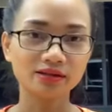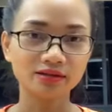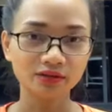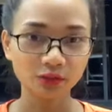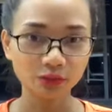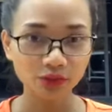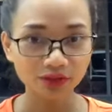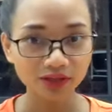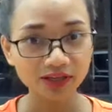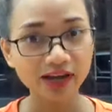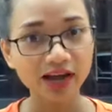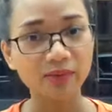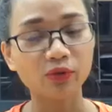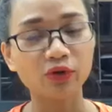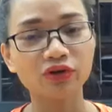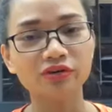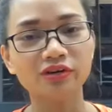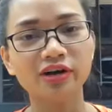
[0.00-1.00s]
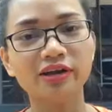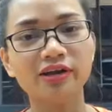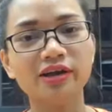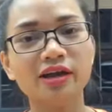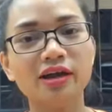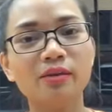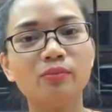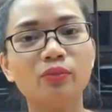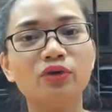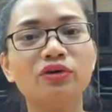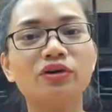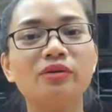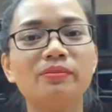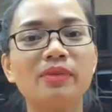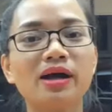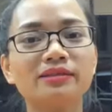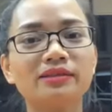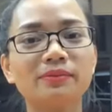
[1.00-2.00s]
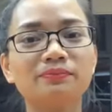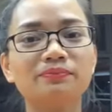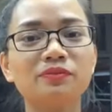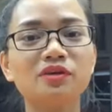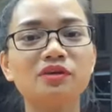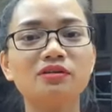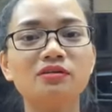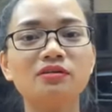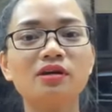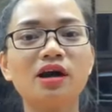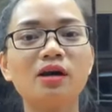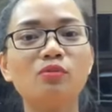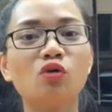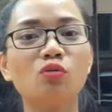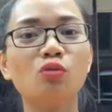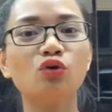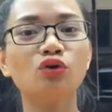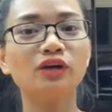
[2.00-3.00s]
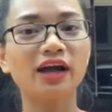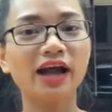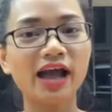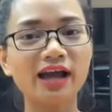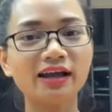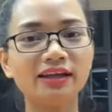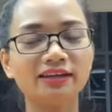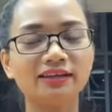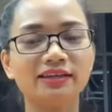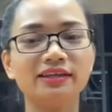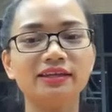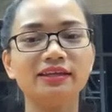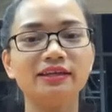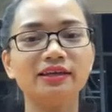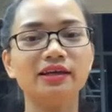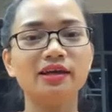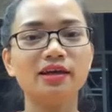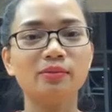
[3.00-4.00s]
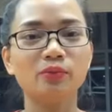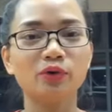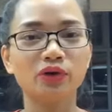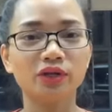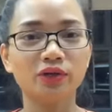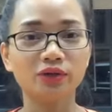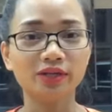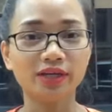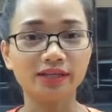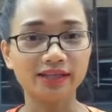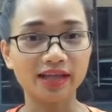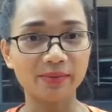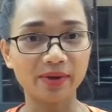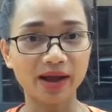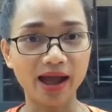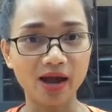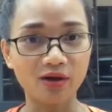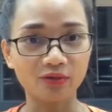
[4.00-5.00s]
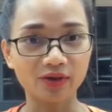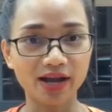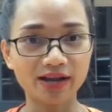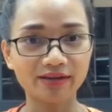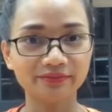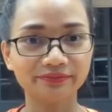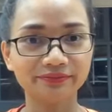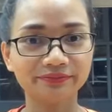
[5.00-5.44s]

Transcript: nếu như tất cả mọi người mà tập những bộ môn khác ấy, thì mọi người có thể tham khảo nhá.